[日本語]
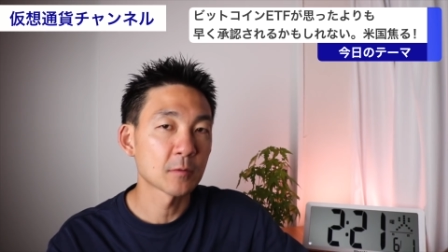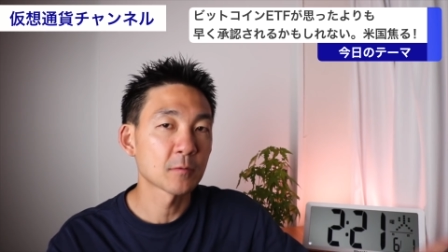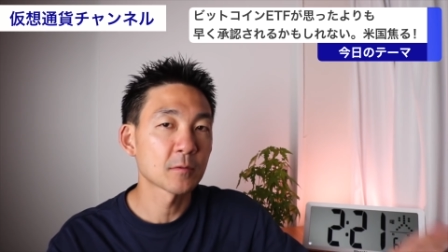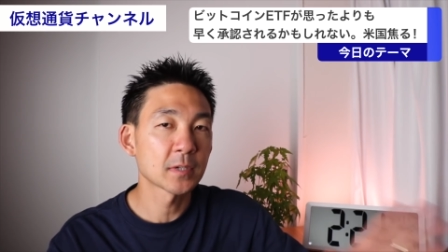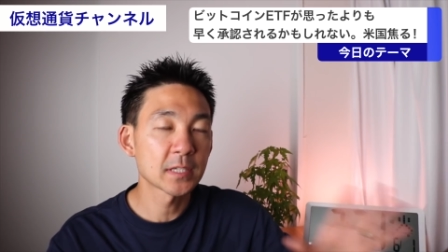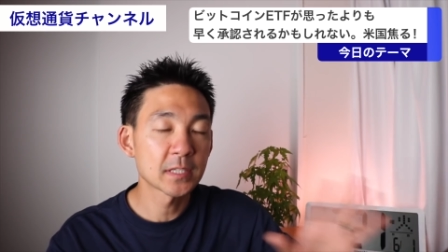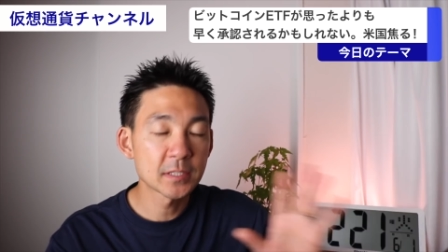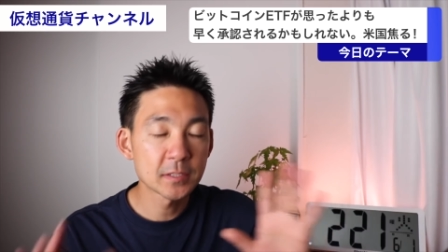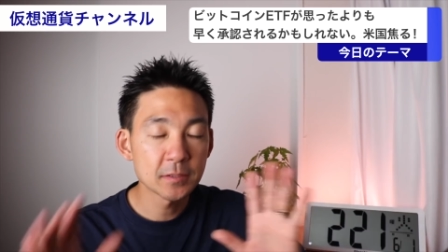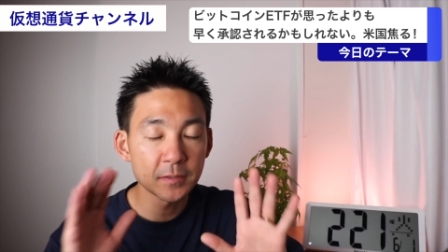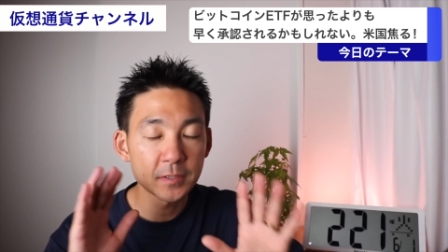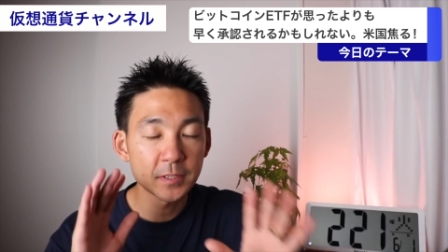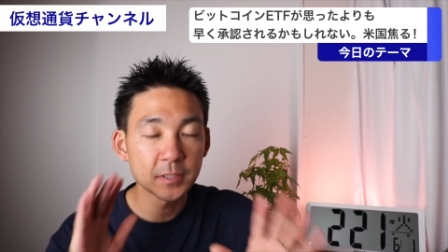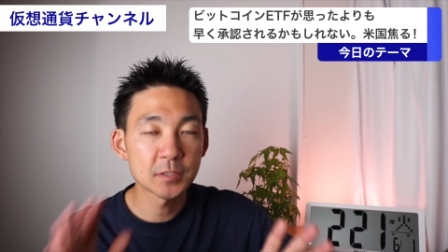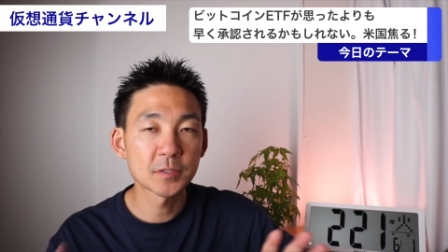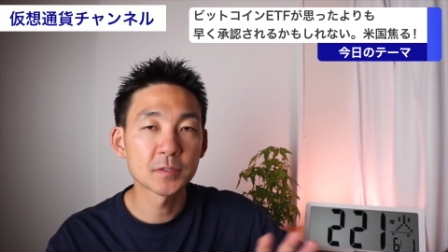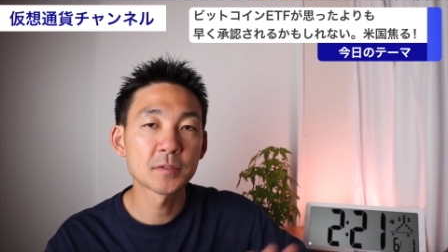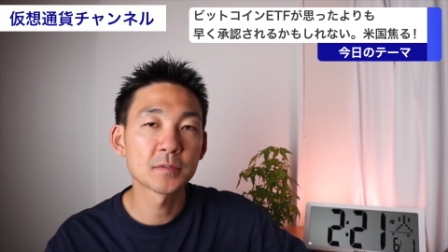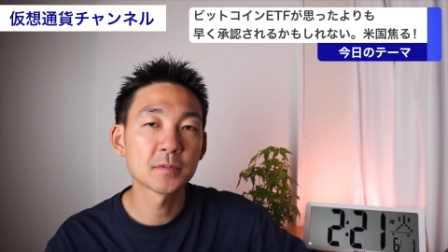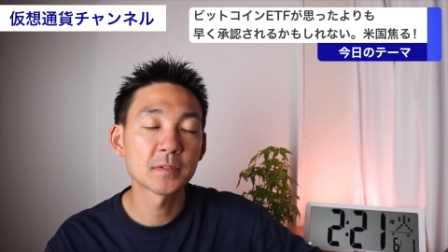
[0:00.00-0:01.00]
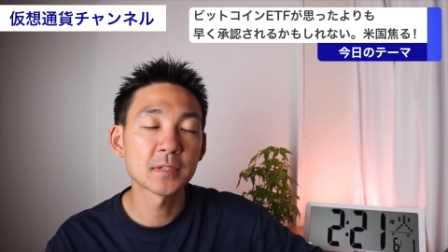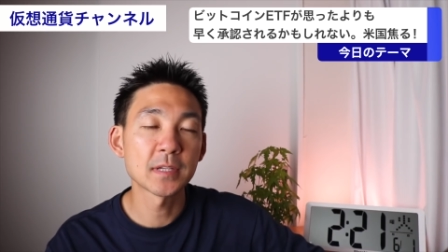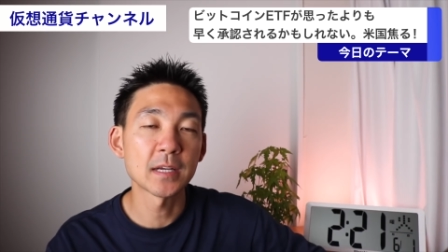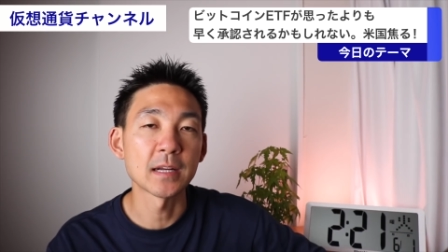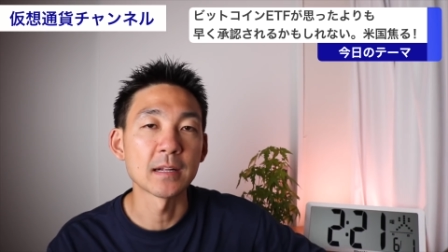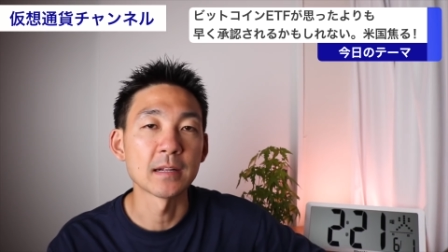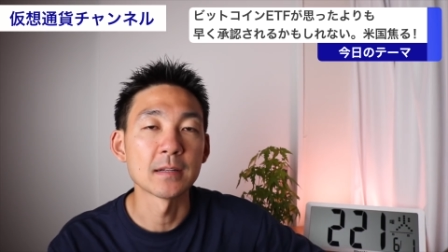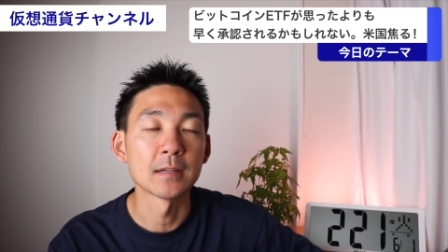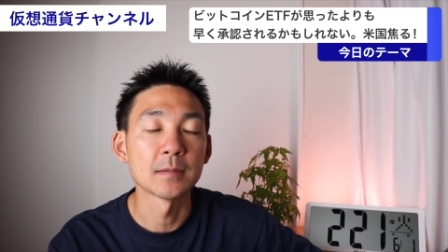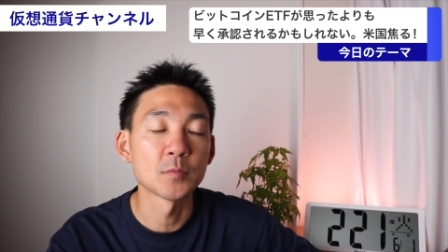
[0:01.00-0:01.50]
これ非常に重要
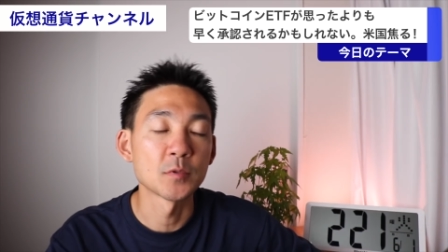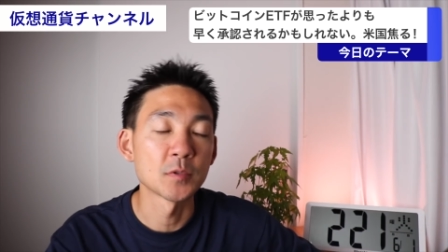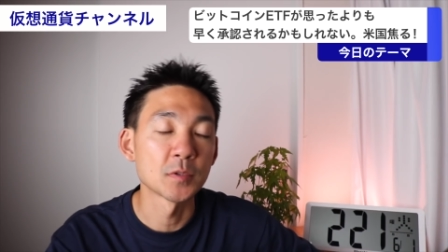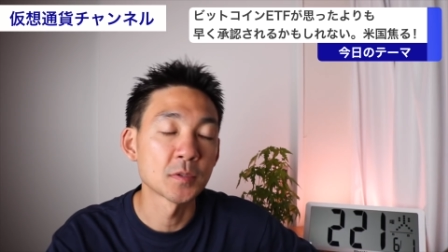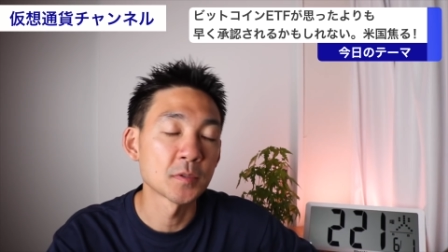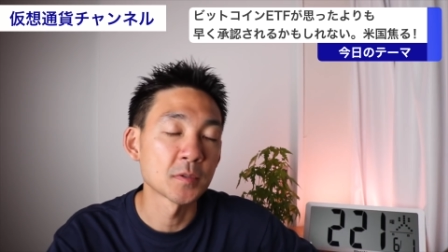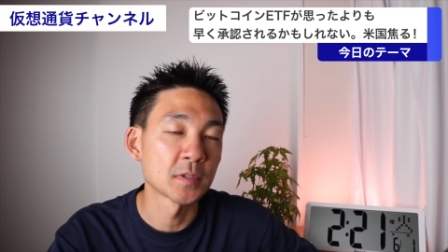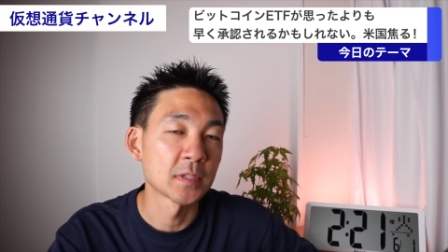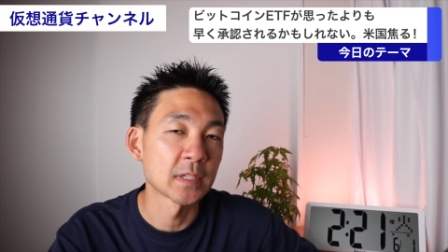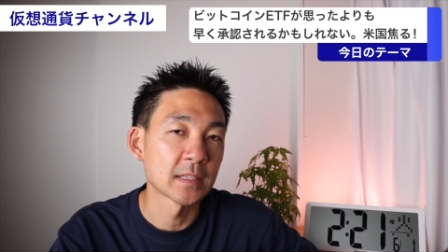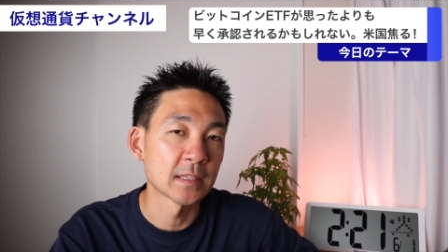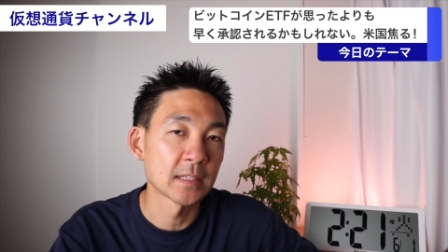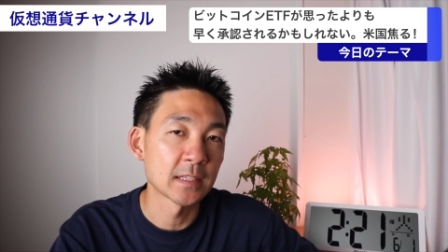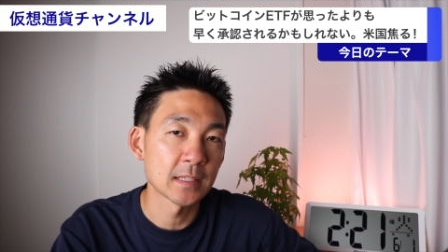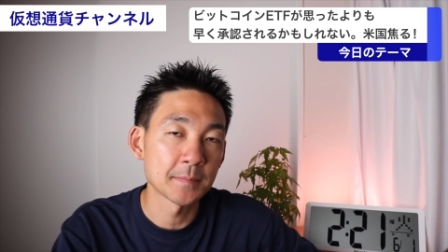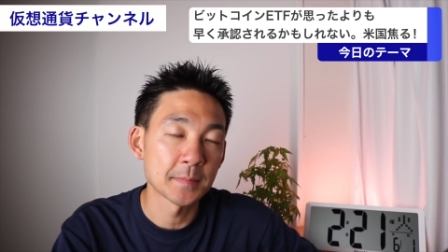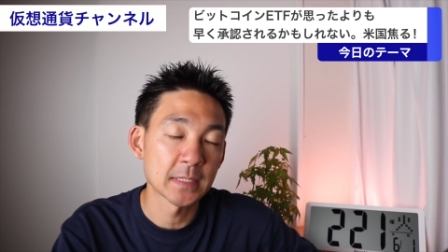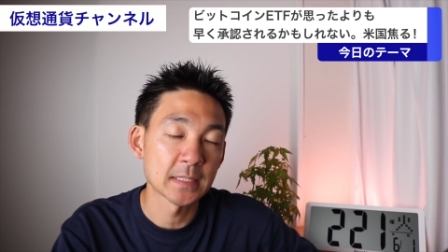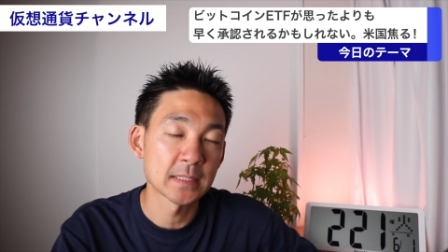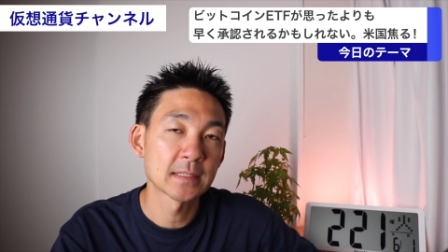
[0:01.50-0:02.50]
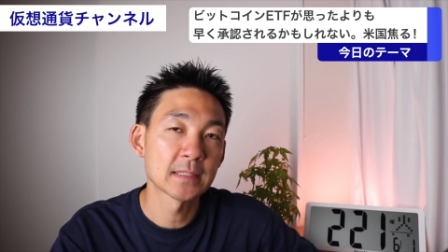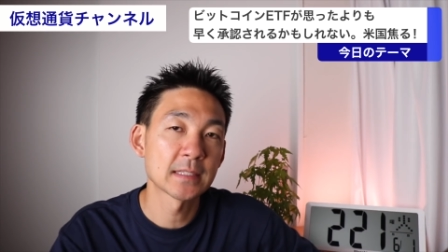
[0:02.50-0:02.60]
なポイントになってきます。